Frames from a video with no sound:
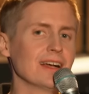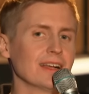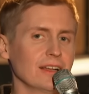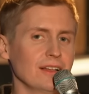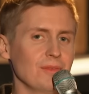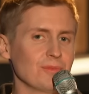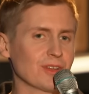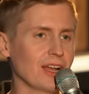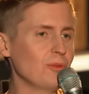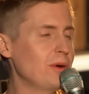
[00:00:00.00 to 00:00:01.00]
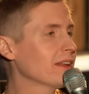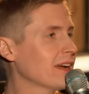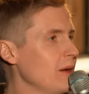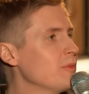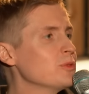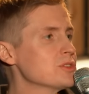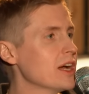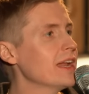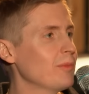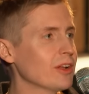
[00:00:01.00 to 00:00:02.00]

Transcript: sagen, ähm, kann auch mal eine Gelbfrucht sein,